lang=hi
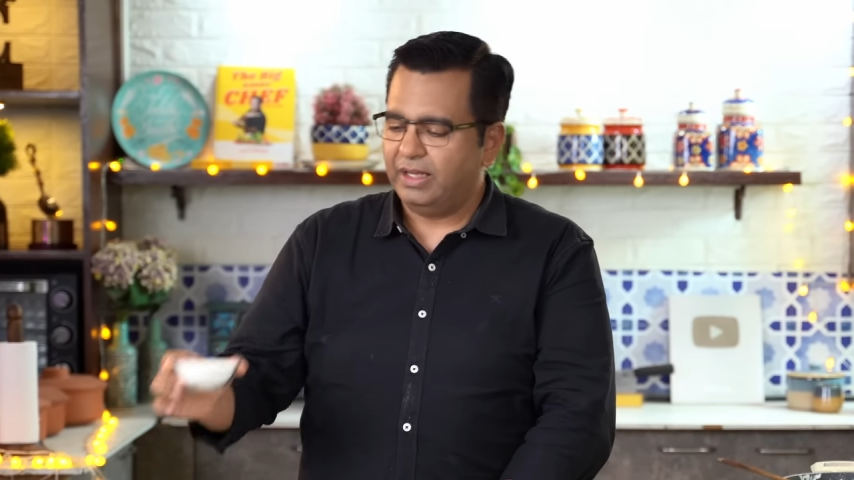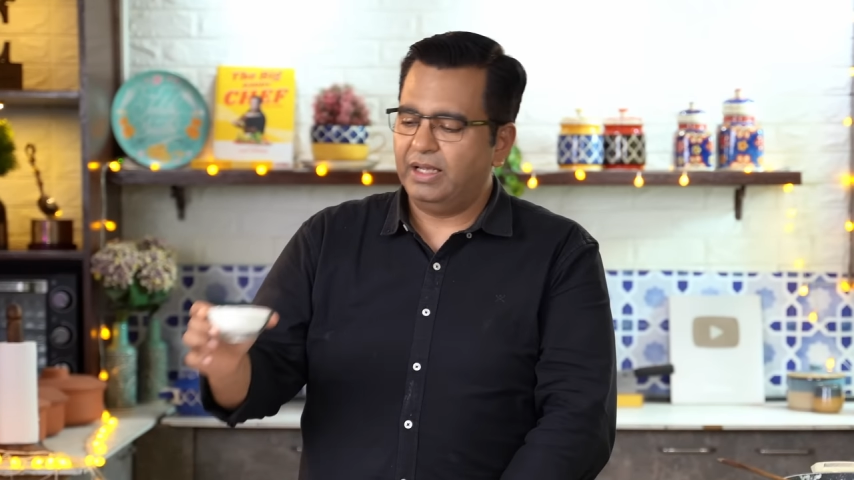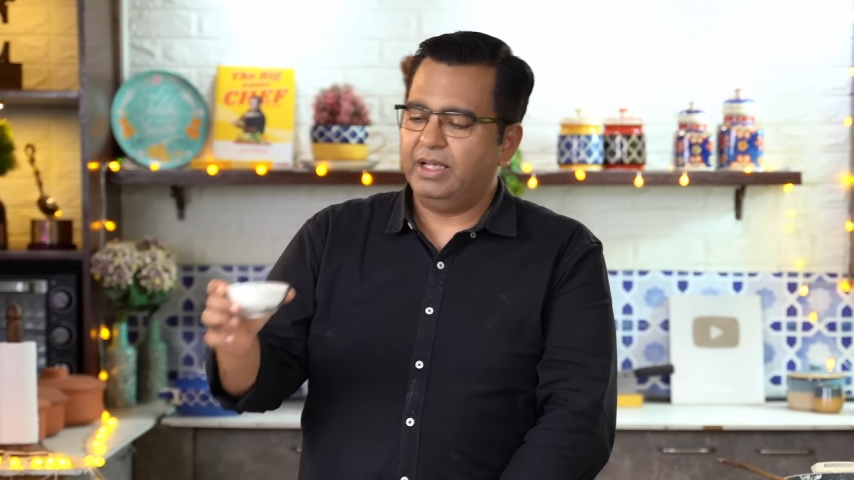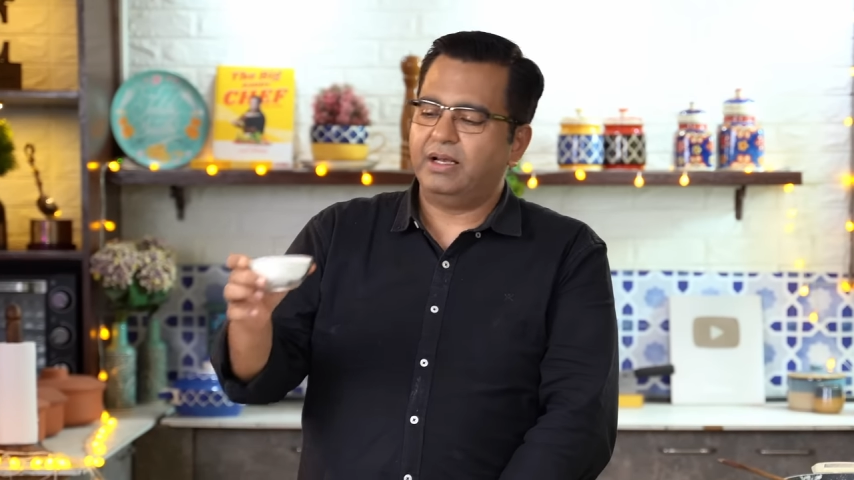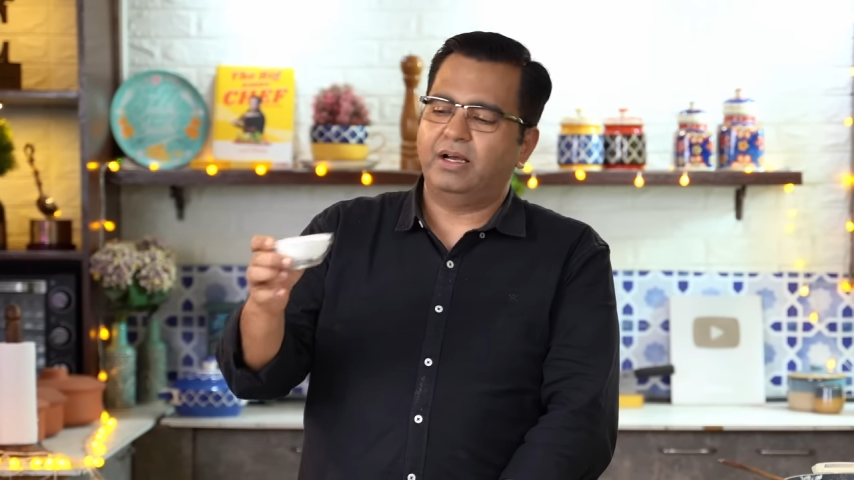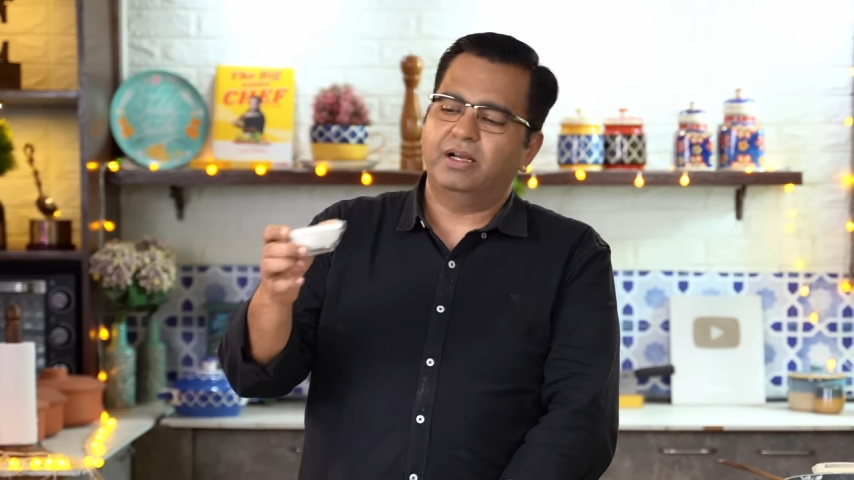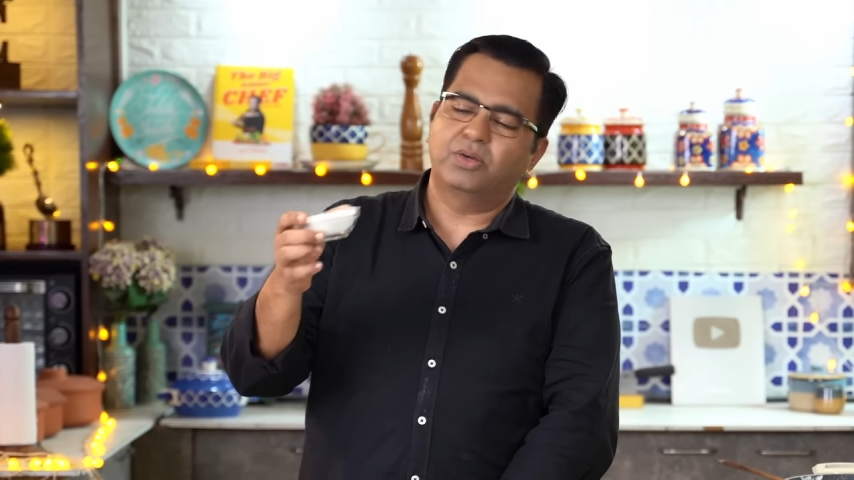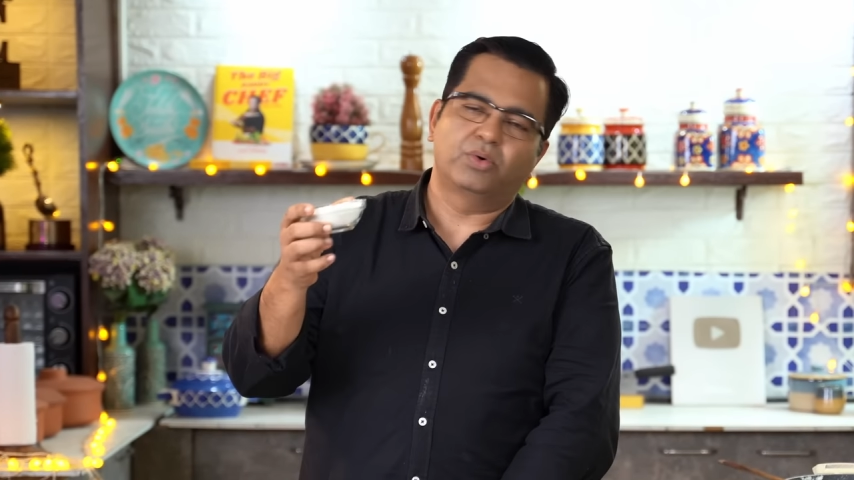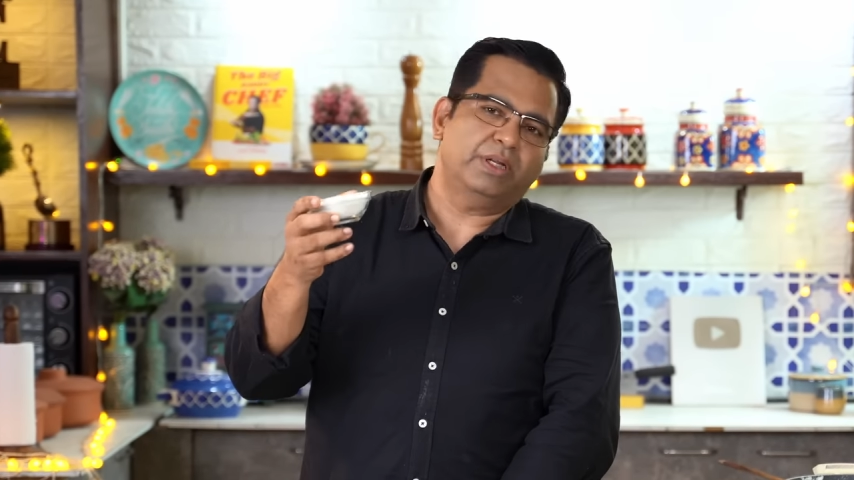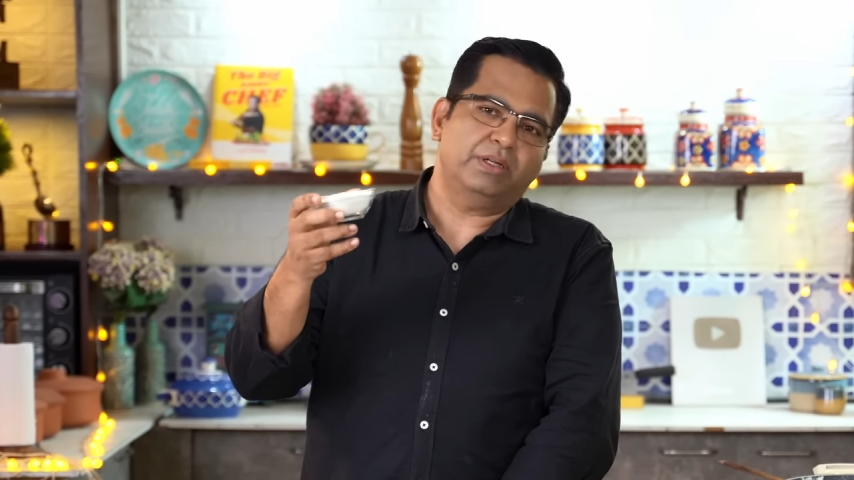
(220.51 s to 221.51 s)
एक
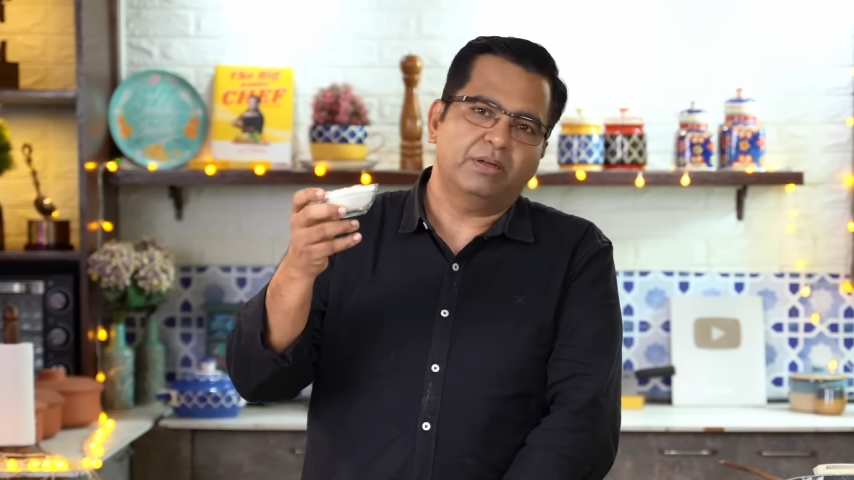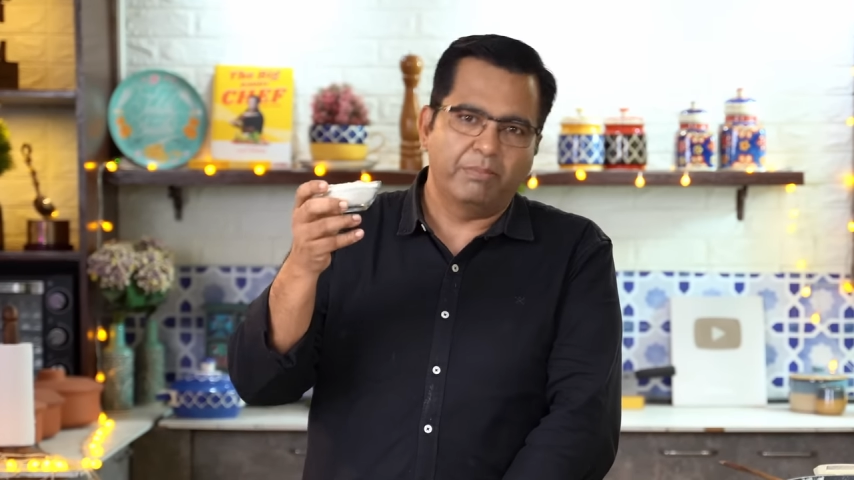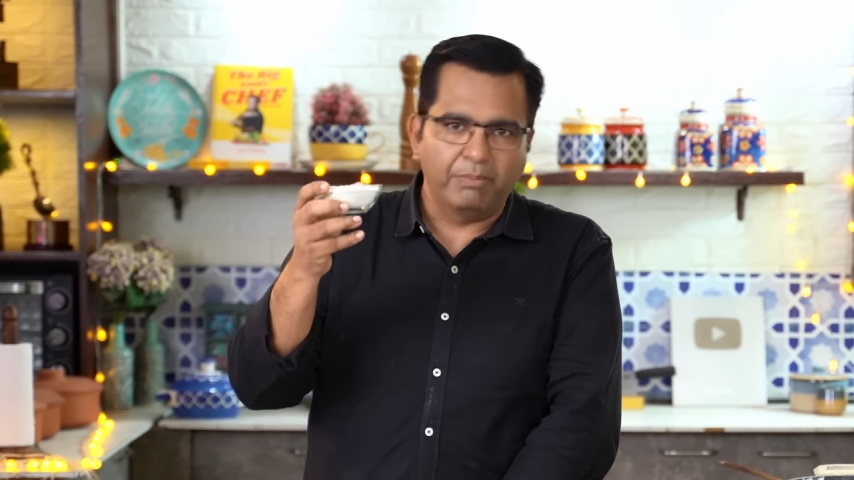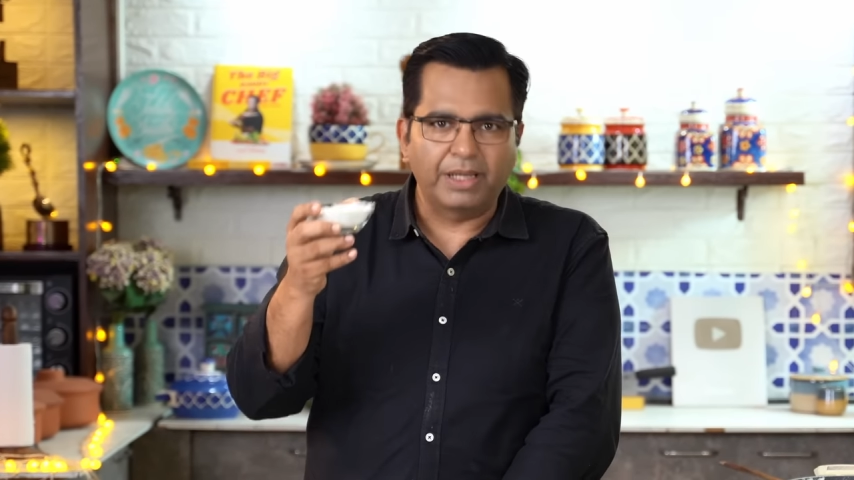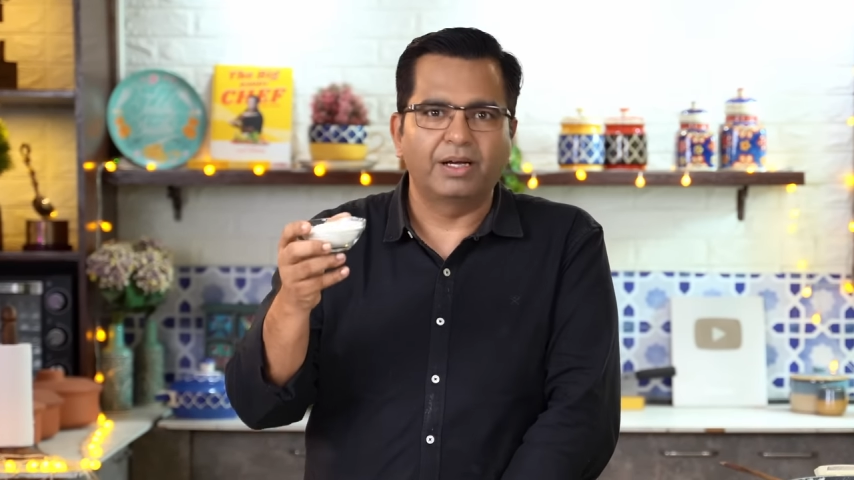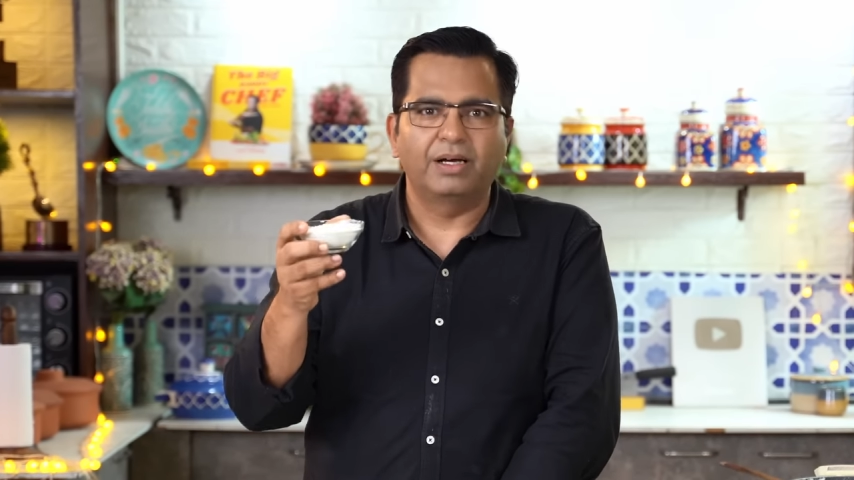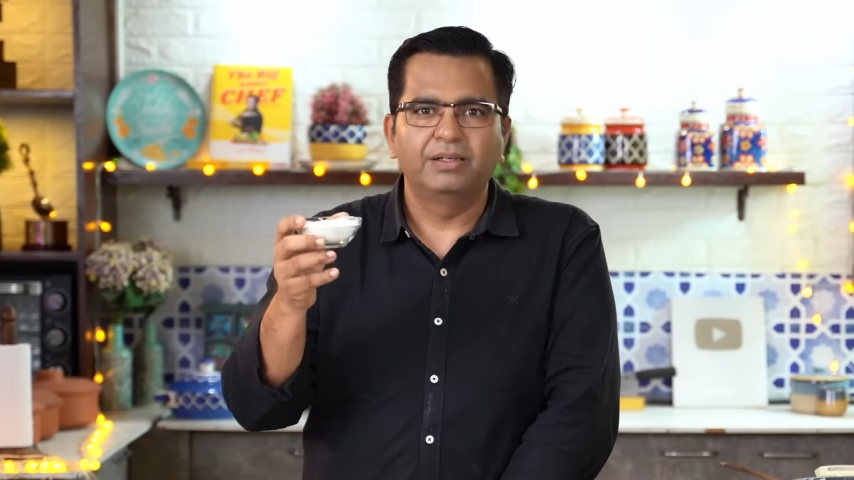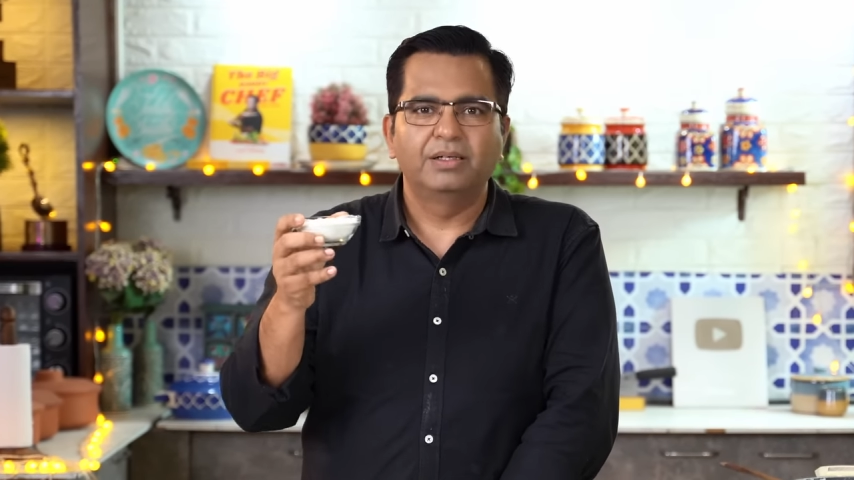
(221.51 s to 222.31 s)
कटोरी मैदा